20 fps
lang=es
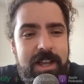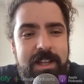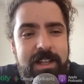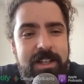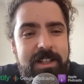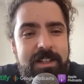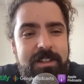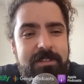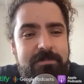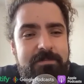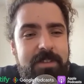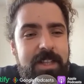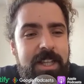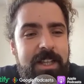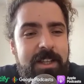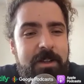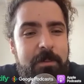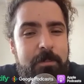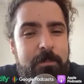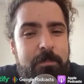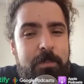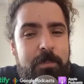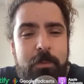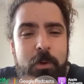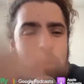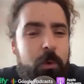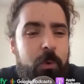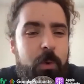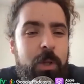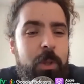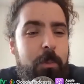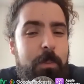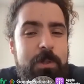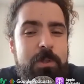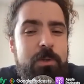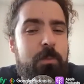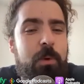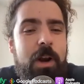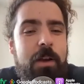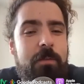ella eh, cuando
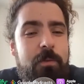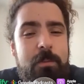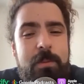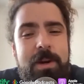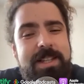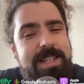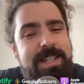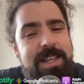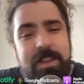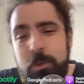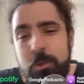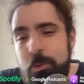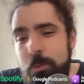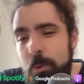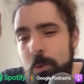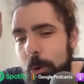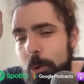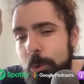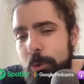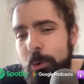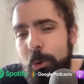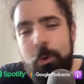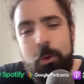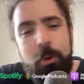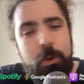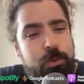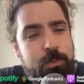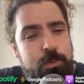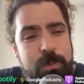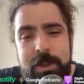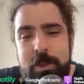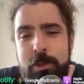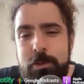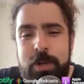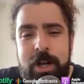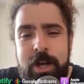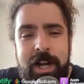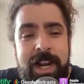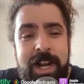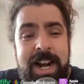pasó por la alfombra se detuvo con todos los
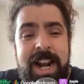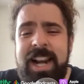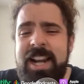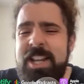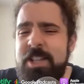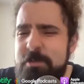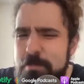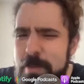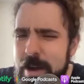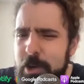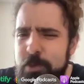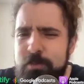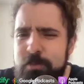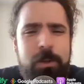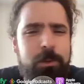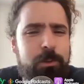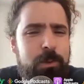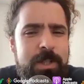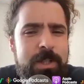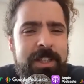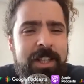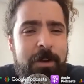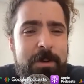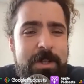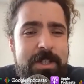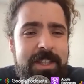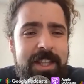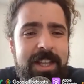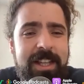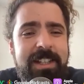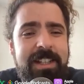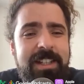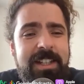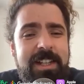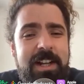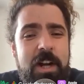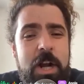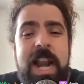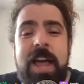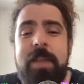medios a regalarles varios minutos de entrevista.
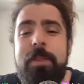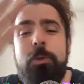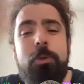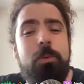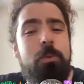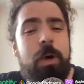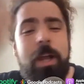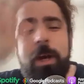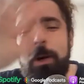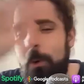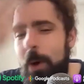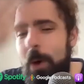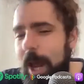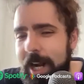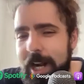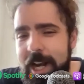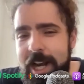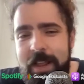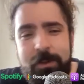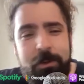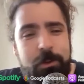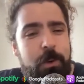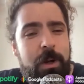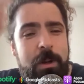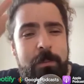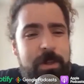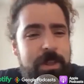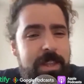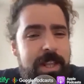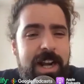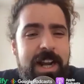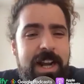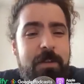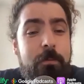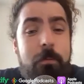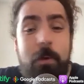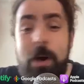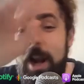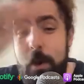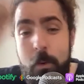Nadie tuvo que rogarle, nadie tuvo que pedirle.
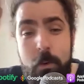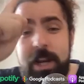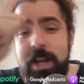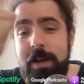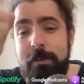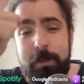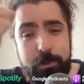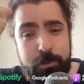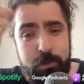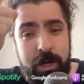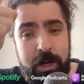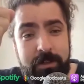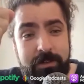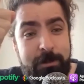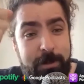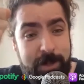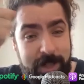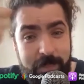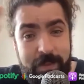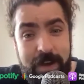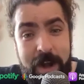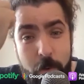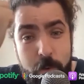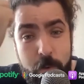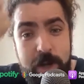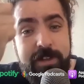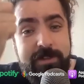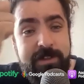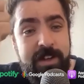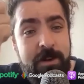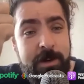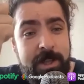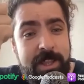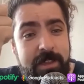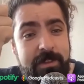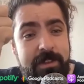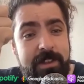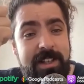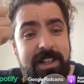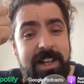Fue la única persona, de verdad, la única
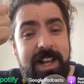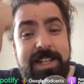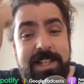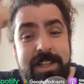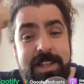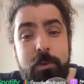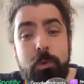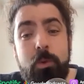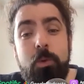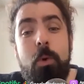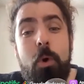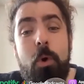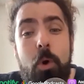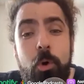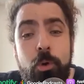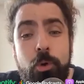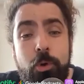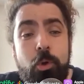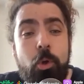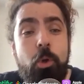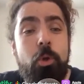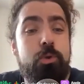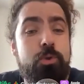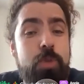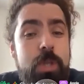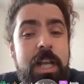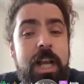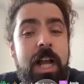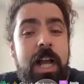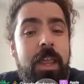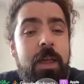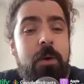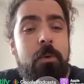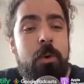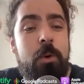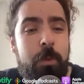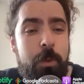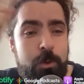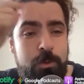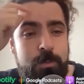celebridad que se detuvo con todos y cada
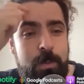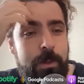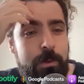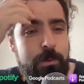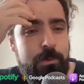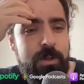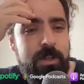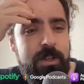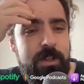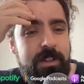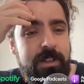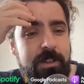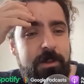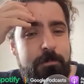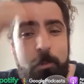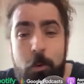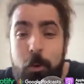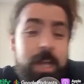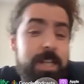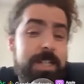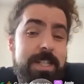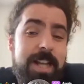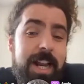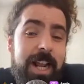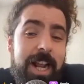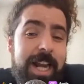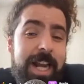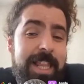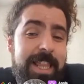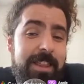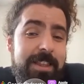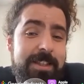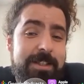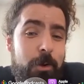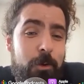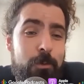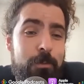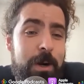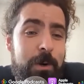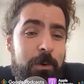uno de los medios. Porque esa es la calidad de
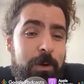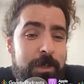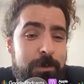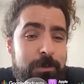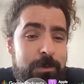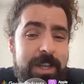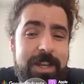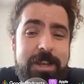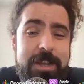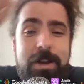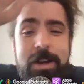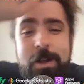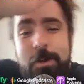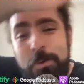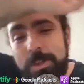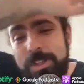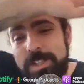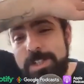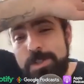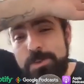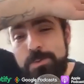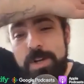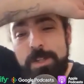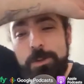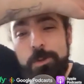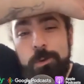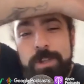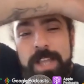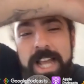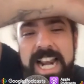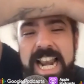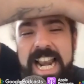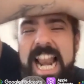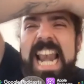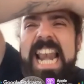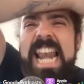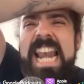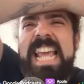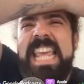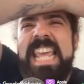ser humano que es. O sea, Jimmy Lee Curtis es una total
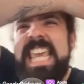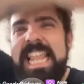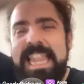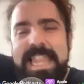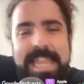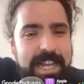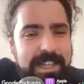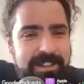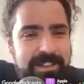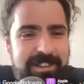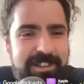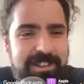leyenda.